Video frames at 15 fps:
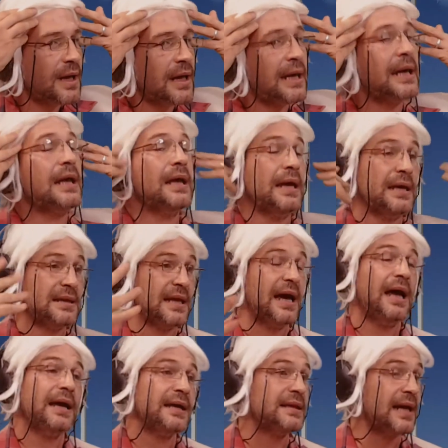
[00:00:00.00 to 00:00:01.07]
Eh,
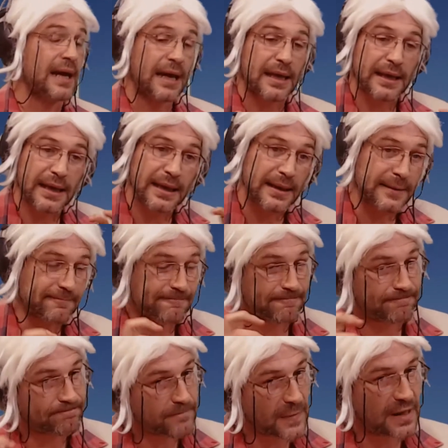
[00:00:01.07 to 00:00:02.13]
está, está,
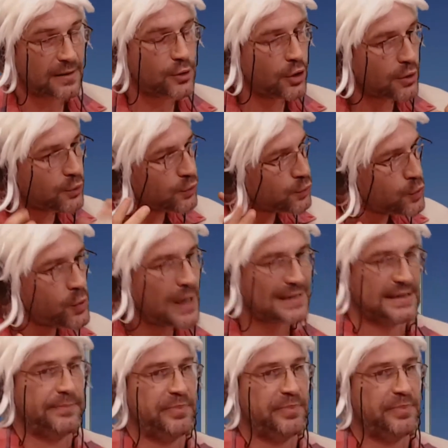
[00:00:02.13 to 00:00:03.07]
em, no, nunca se